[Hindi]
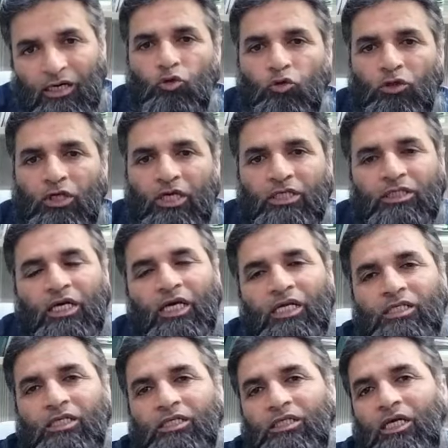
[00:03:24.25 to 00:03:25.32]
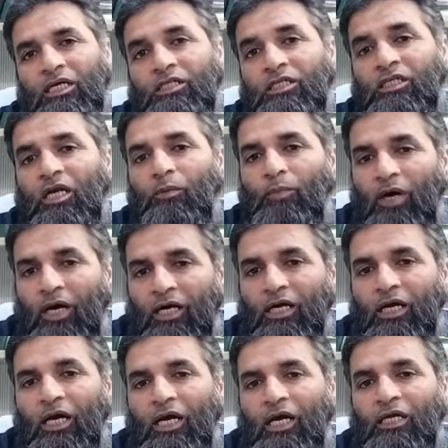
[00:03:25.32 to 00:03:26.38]
तो ये सारी चीज़ें इसी तरह
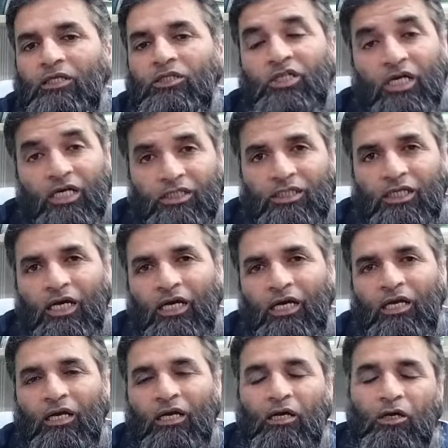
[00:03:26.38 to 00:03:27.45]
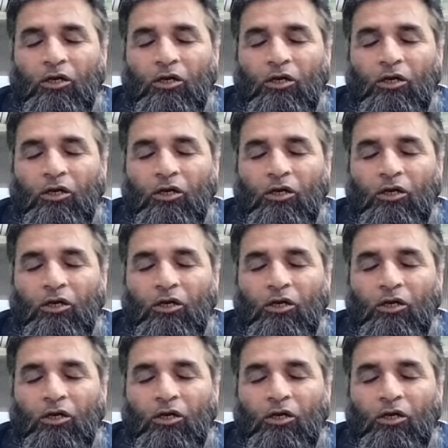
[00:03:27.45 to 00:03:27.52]
भंग है चरस है